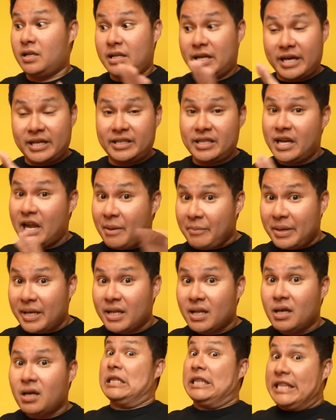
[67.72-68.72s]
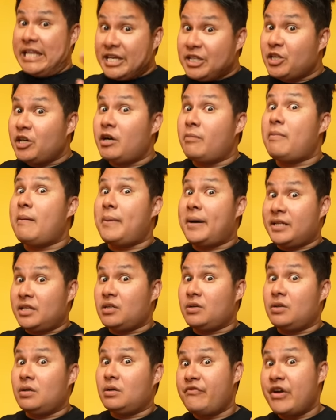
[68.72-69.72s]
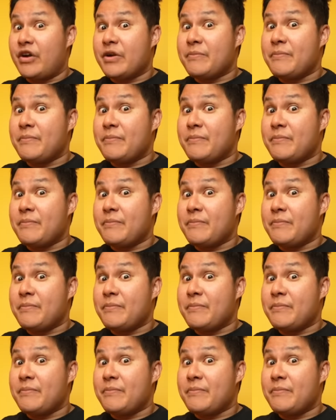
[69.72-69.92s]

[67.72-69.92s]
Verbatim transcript: nakita namin later. Papakita ko. Very